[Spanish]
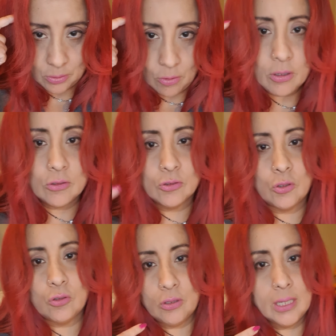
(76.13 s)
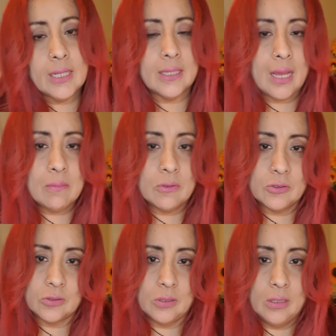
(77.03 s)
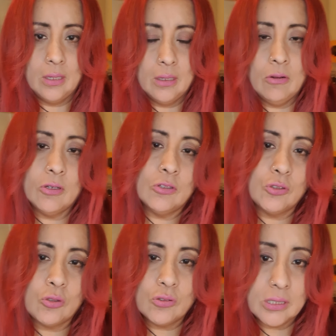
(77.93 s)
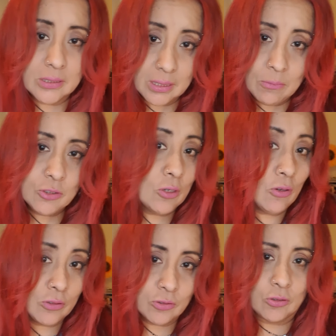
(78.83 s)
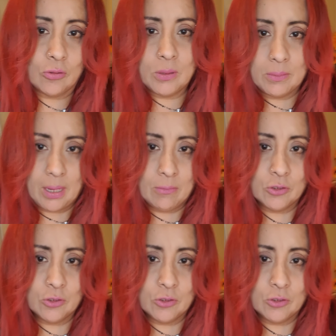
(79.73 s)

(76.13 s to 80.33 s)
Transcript: lo que nosotros decretamos lo que nosotros sentimos y lo que nosotros vibramos.